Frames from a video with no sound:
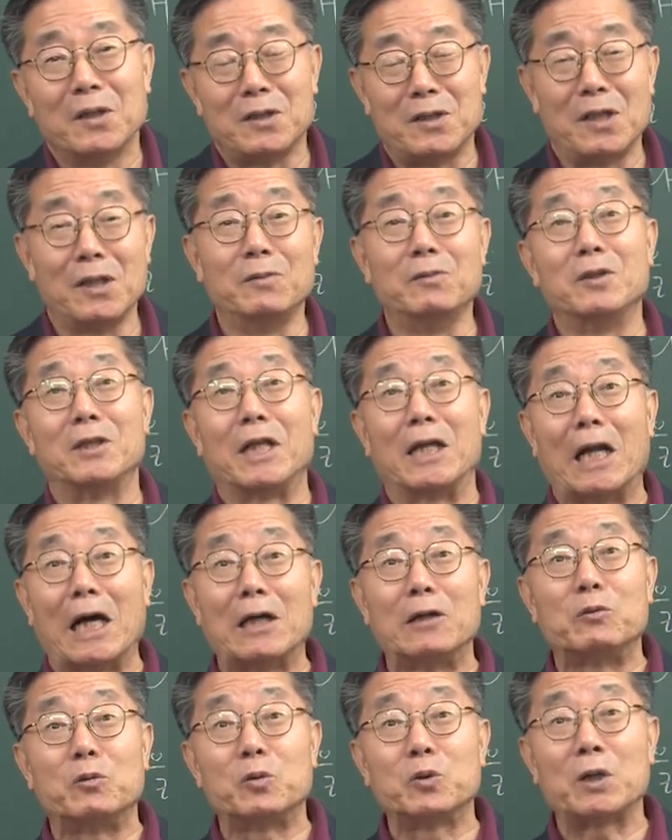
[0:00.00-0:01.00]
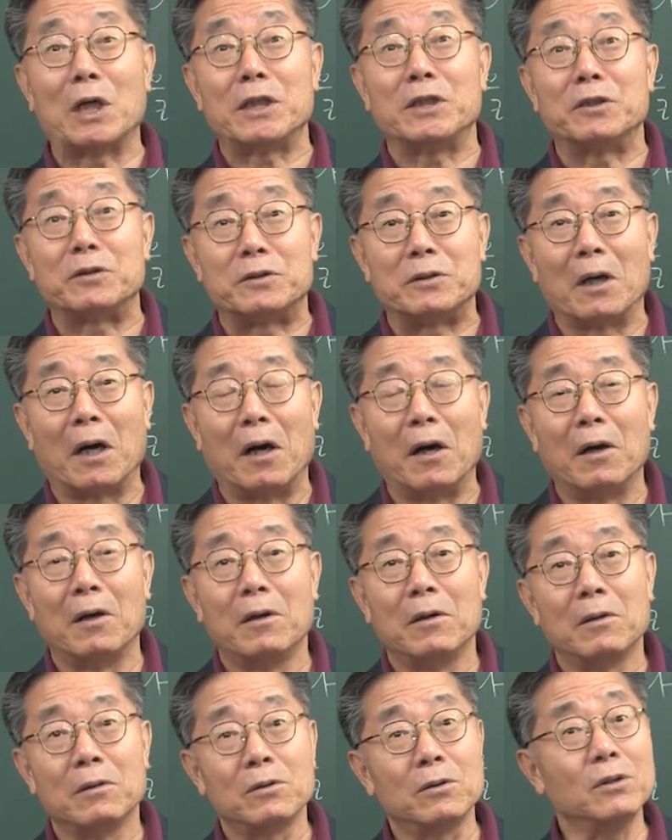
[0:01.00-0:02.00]
젊을 때 나의 우상이었다.
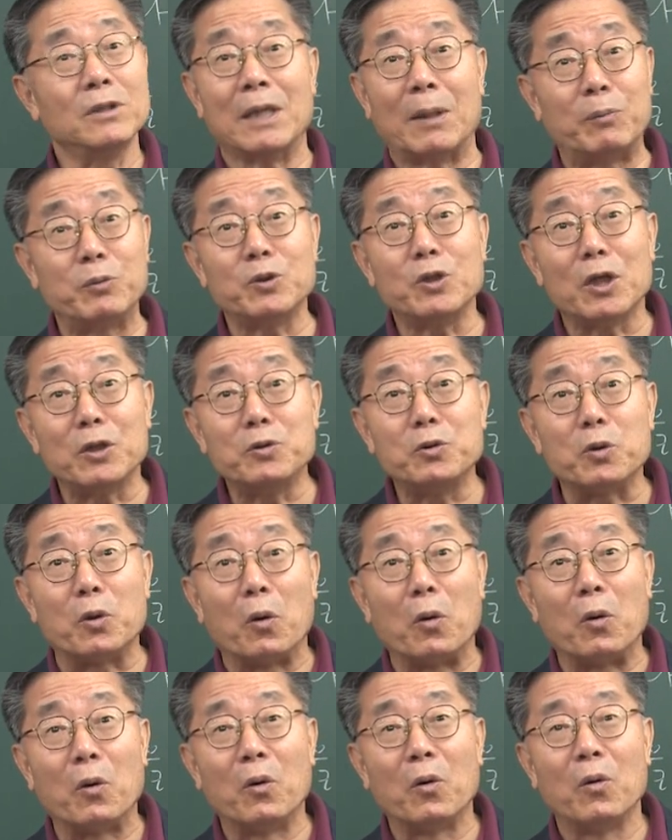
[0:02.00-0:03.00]
그건 나쁘지 않죠.